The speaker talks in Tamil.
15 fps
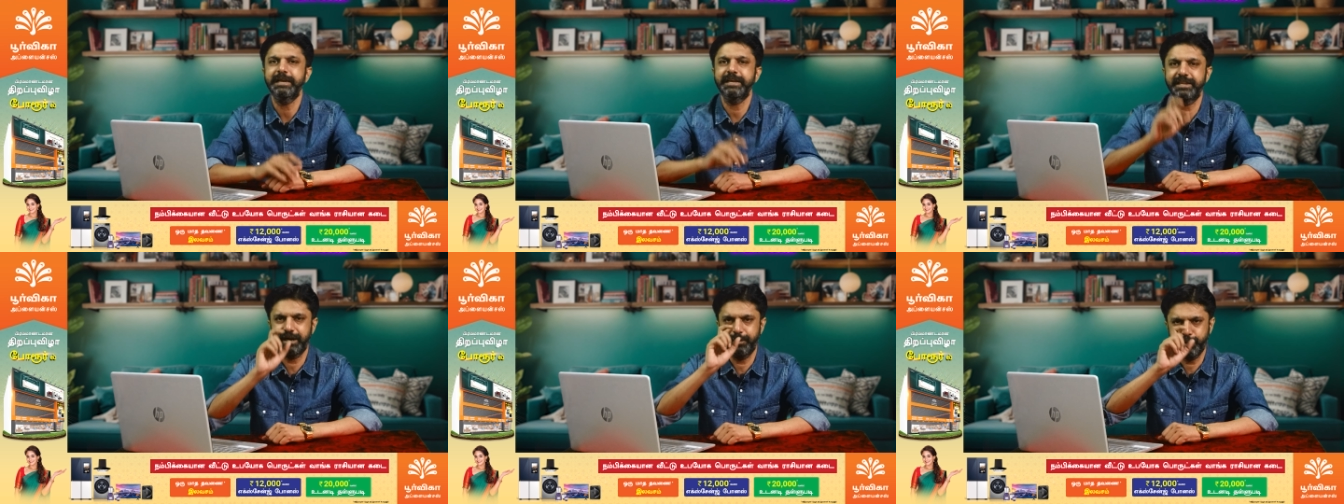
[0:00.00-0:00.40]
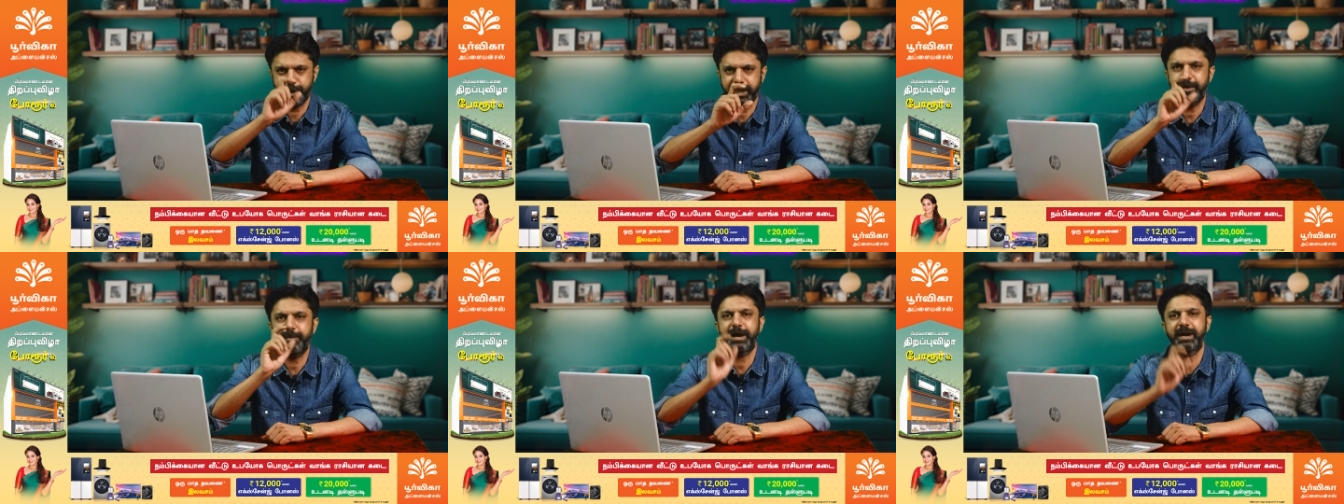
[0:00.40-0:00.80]
இதுல
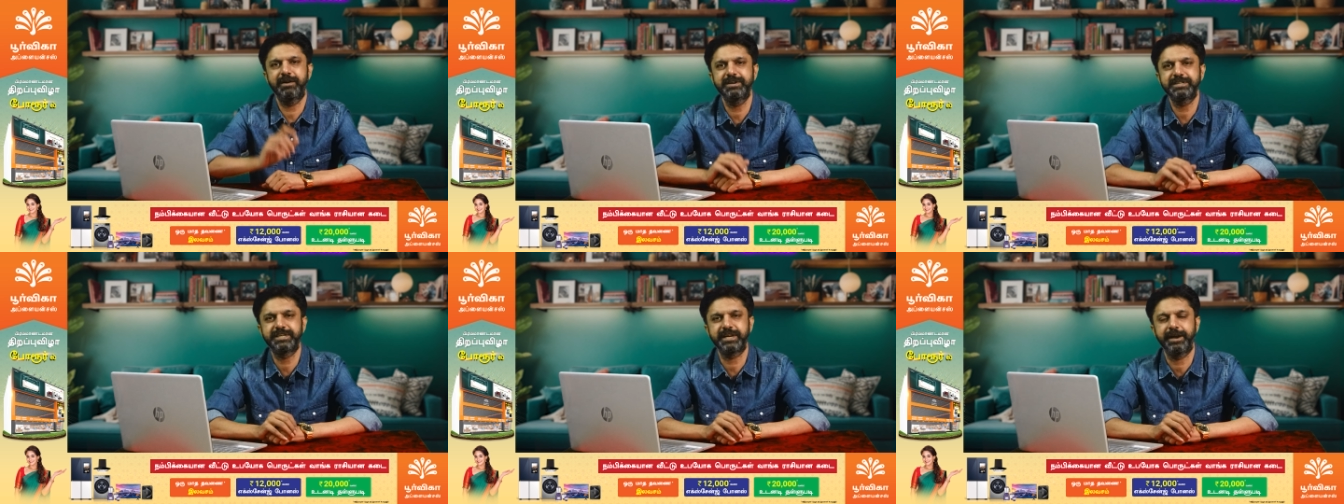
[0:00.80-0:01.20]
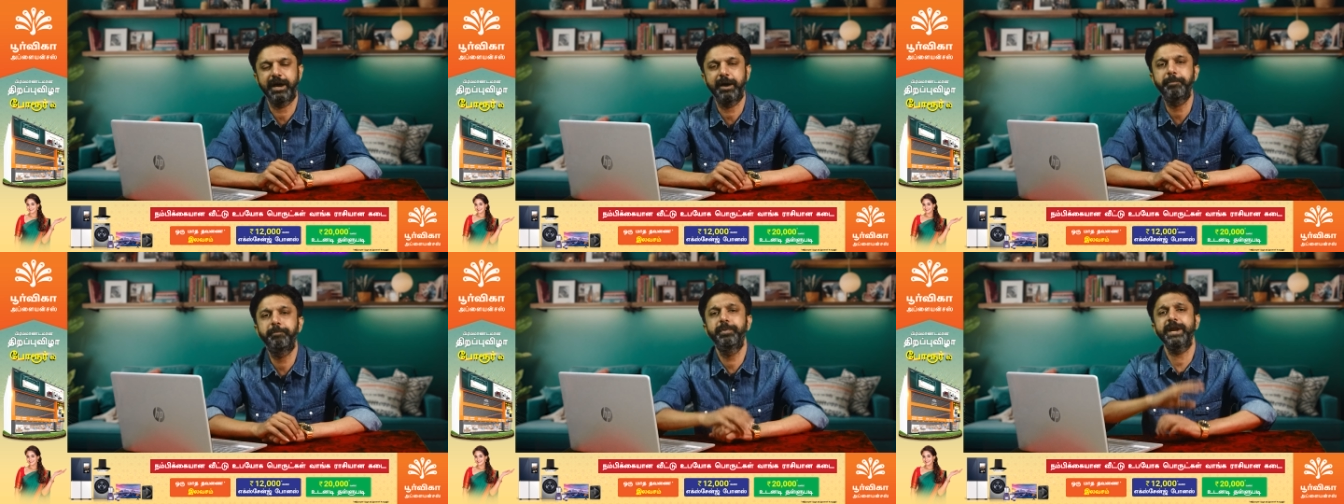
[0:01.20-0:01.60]
முக்கியமா
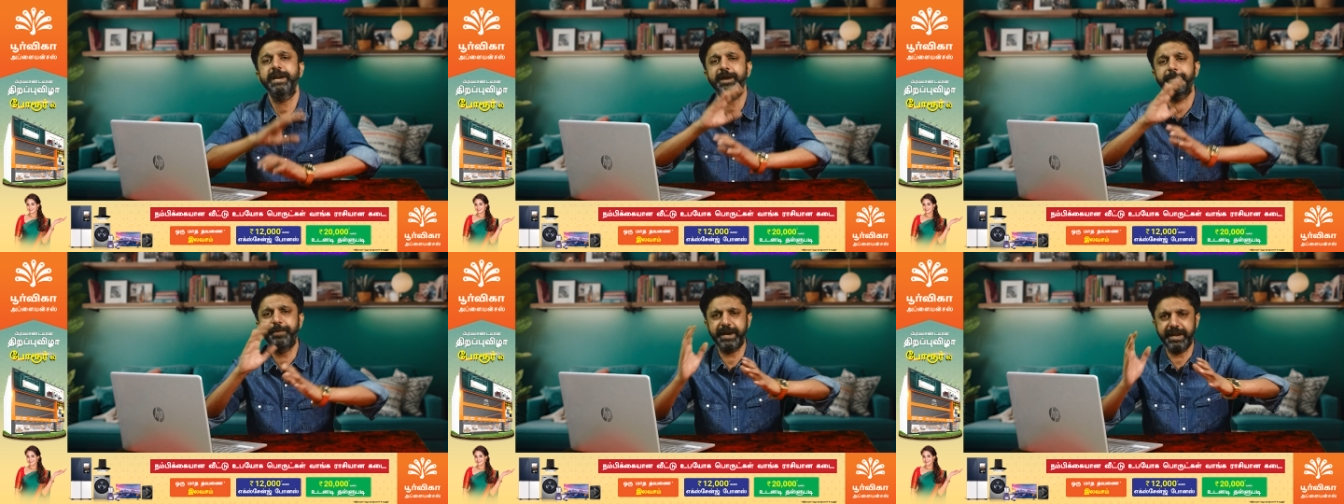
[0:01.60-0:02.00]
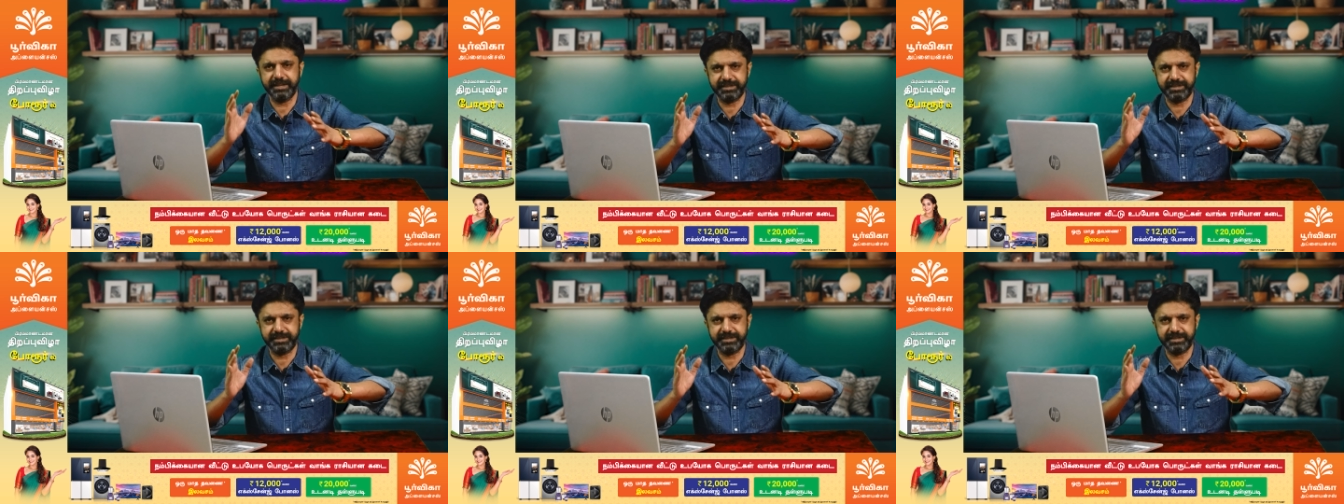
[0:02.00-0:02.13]
கவனிச்சீங்கன்னா பெரிய பெரிய